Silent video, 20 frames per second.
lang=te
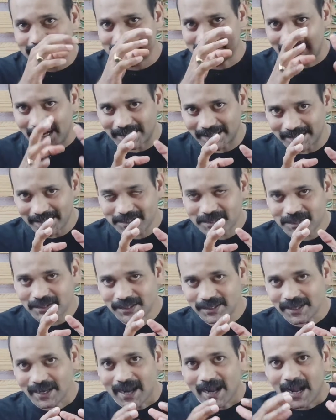సాధించి
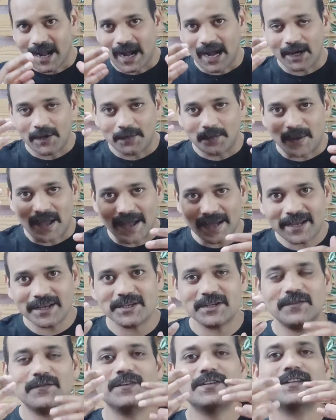ఆయన
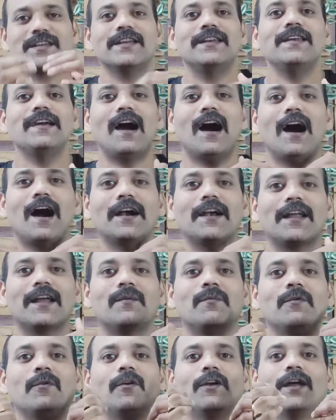ప్యాకేజ్డ్ విస్కీని ఆ
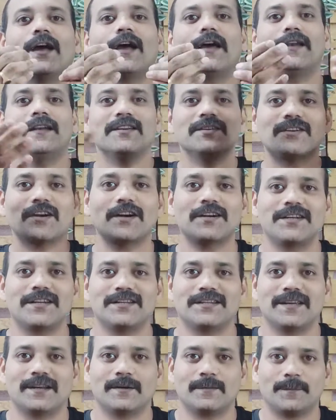టైంలోనే ఆయన స్టార్ట్
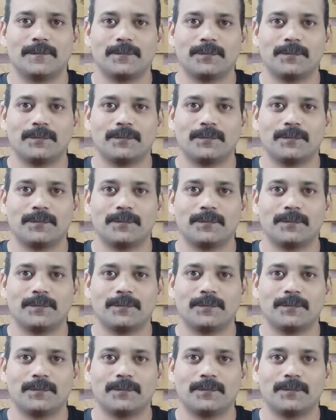చేశారు